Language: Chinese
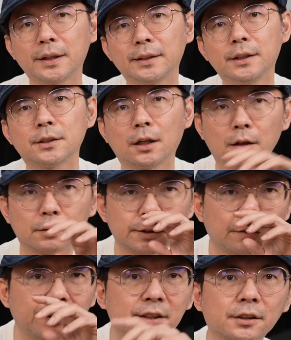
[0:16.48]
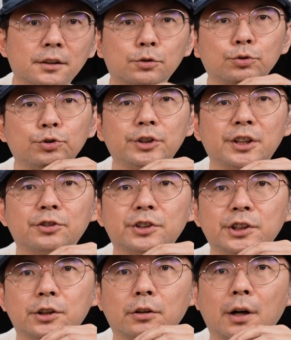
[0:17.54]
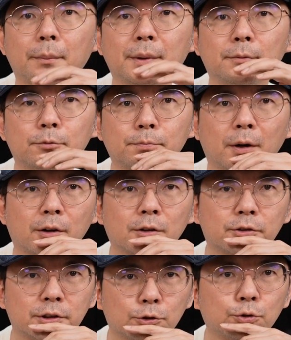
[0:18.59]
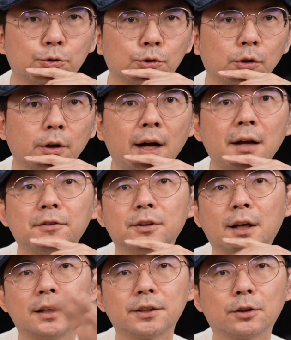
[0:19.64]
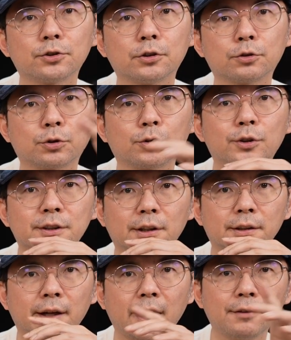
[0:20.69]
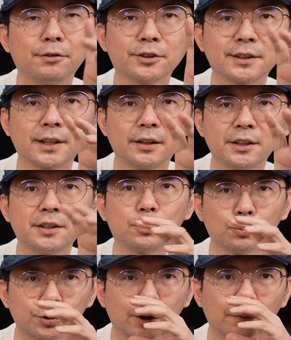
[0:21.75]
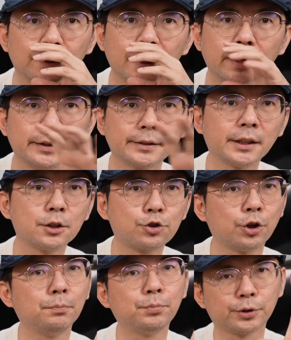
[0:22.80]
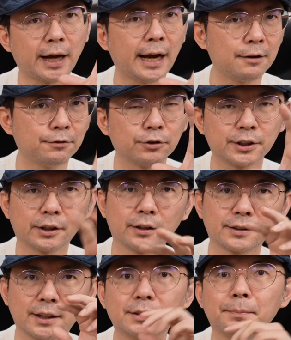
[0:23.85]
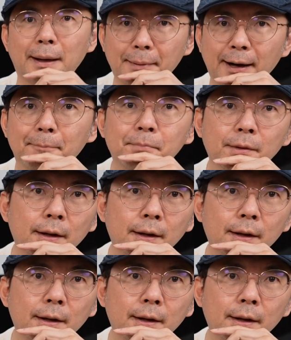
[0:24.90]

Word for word: 看第一则哈，消费者的数据研究机构他们报告指出说 ，iPhone 在销售状况上呢 ，iPhone 十三一枝独秀，占了全部的 iPhone 销量 百分之三十八。